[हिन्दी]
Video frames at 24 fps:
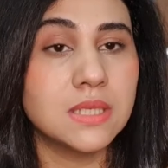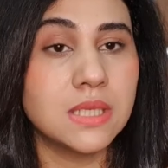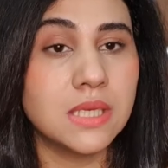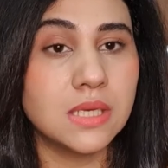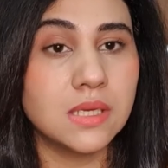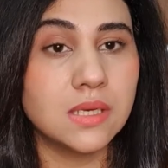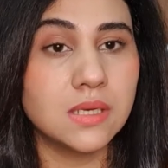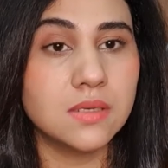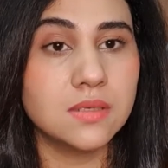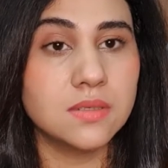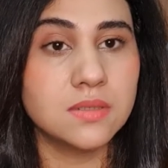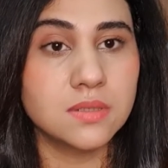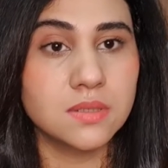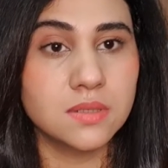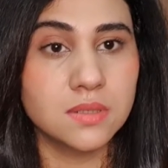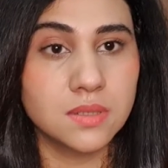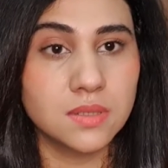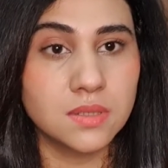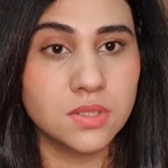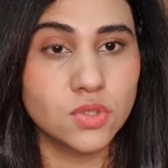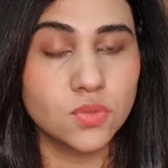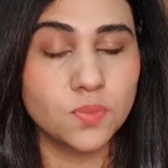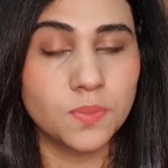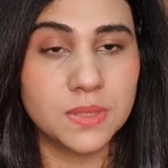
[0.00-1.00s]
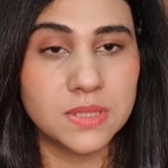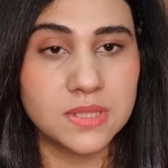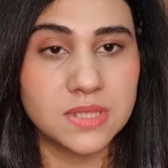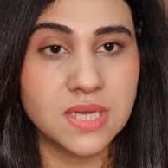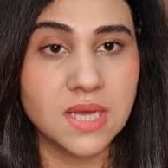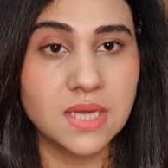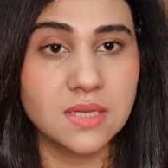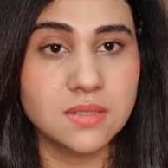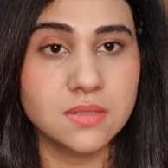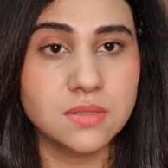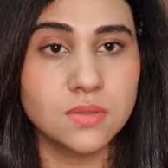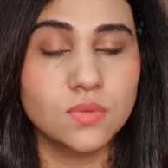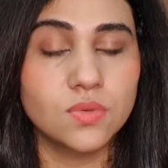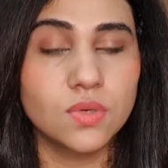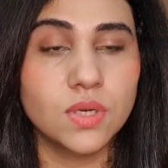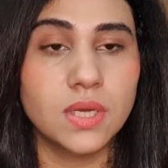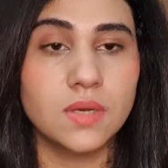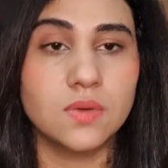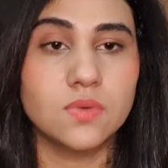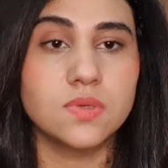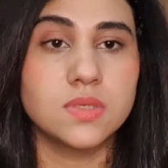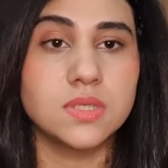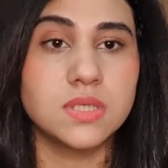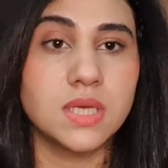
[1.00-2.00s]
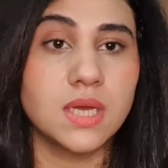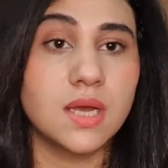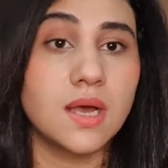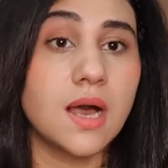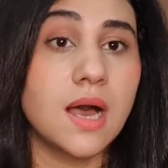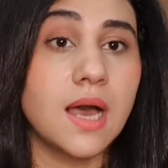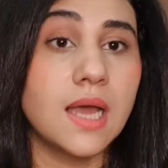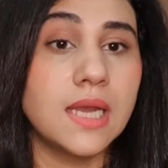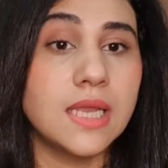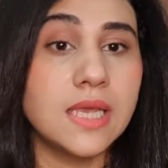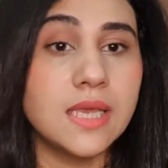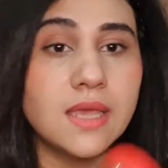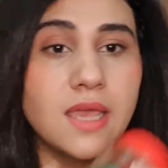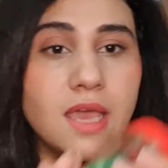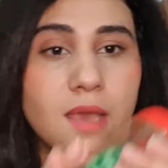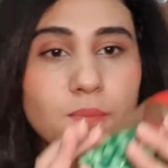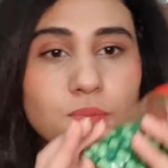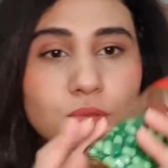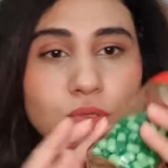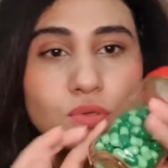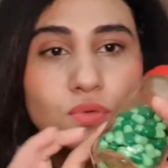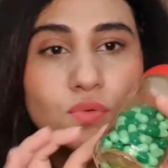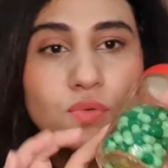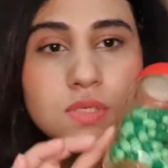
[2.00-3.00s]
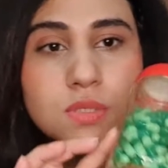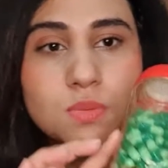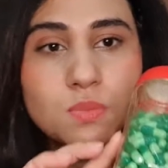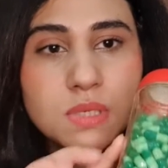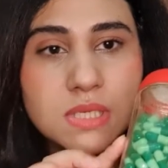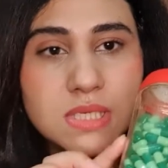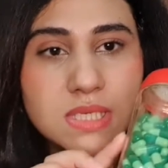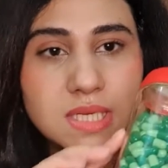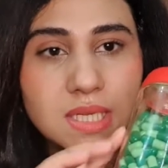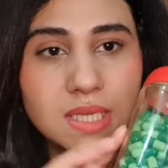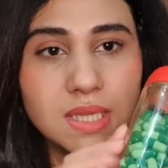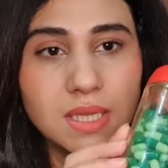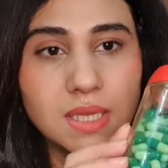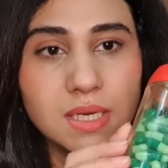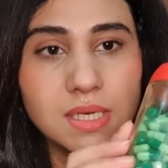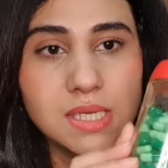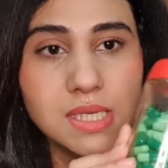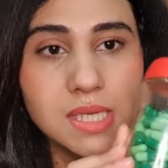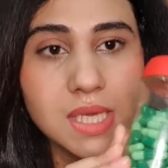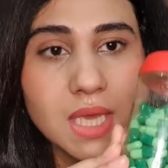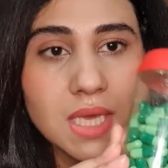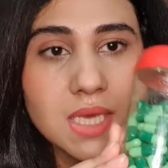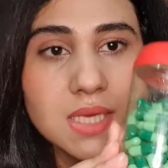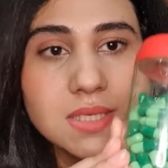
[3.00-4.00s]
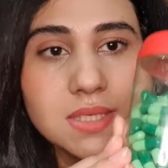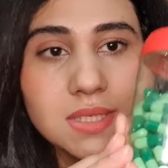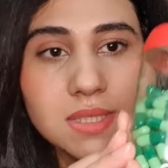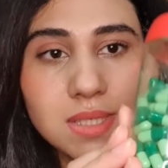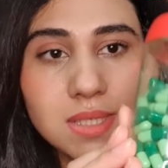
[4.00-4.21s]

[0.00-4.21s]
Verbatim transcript: नियरेस्ट जो पंसार स्टोर है उससे खाली कैप्सूल्स मिल जाते हैं ठीक है इस